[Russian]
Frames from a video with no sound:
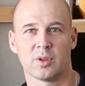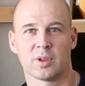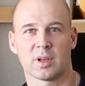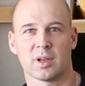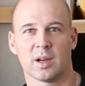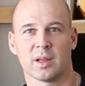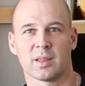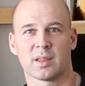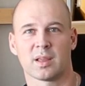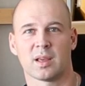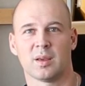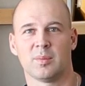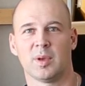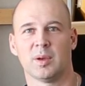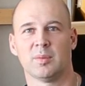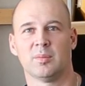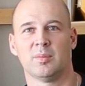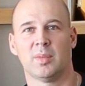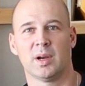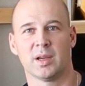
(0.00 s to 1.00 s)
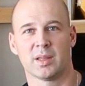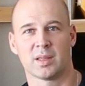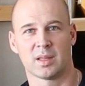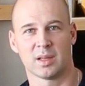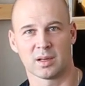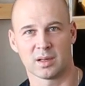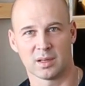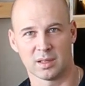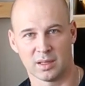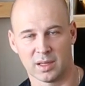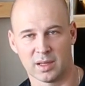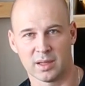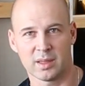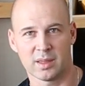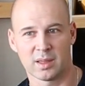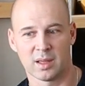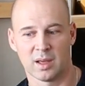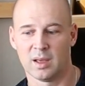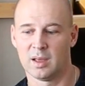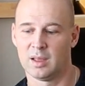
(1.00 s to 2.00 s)
красками
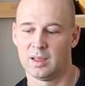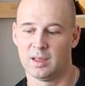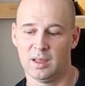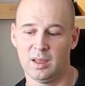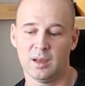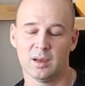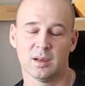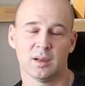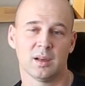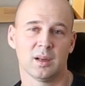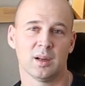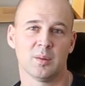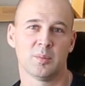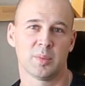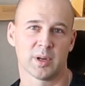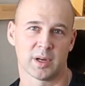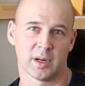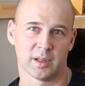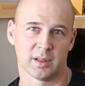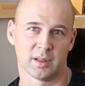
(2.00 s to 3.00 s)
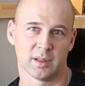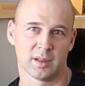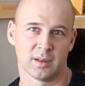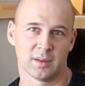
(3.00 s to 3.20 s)
Мастер-класс и Рембрандт.